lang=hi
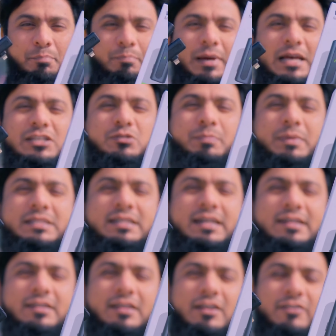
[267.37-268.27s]
बेस्ट
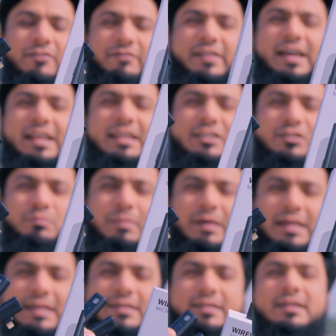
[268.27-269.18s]
बजट वायरलेस
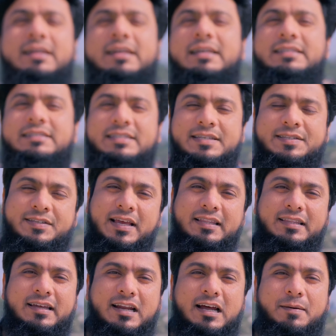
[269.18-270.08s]
माइक जिसके
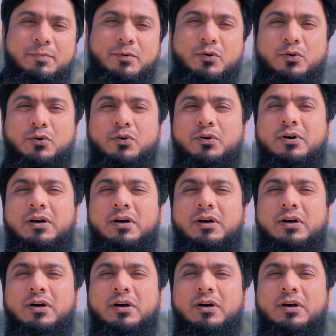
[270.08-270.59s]
अंदर आपको